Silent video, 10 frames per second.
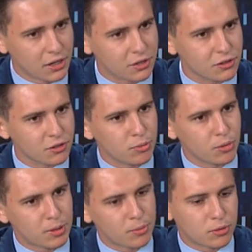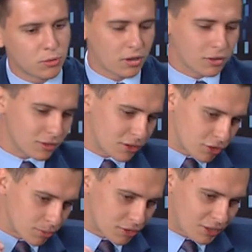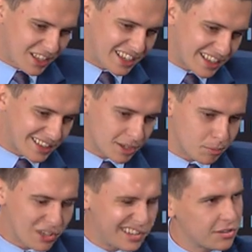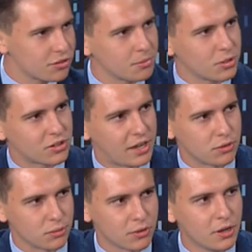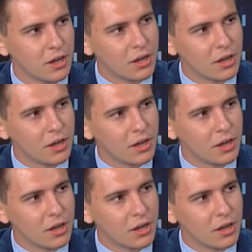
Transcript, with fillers: I to są problemy, które dotyczą stricte tych pojedynczych mieszkańców.